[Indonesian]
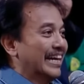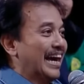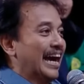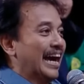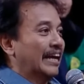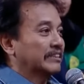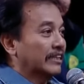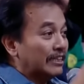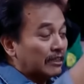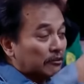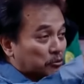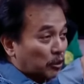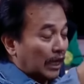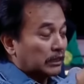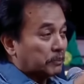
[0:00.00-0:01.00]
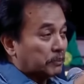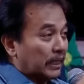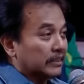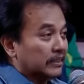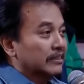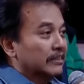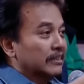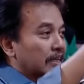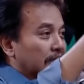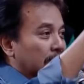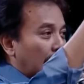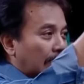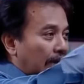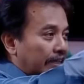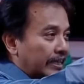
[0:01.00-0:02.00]
Nah, jadi ini jelas banget.
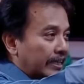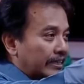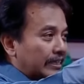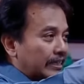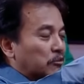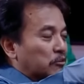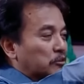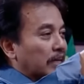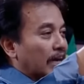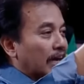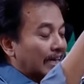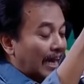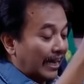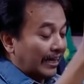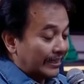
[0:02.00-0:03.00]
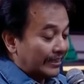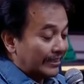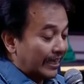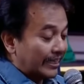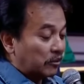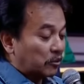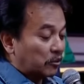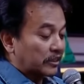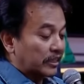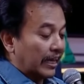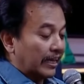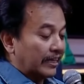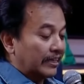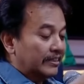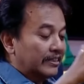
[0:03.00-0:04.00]
Kakaknya diikutkan, adiknya
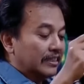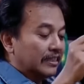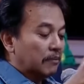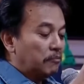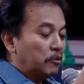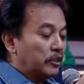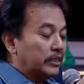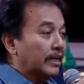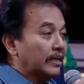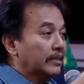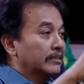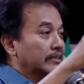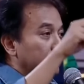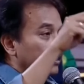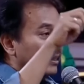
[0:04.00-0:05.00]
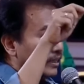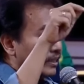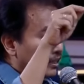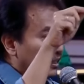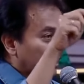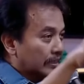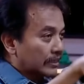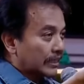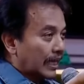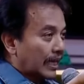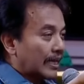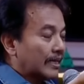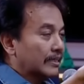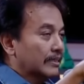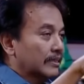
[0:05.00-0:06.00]
diikutkan. Kemudian uh,
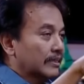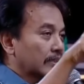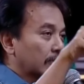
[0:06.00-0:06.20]
sekarang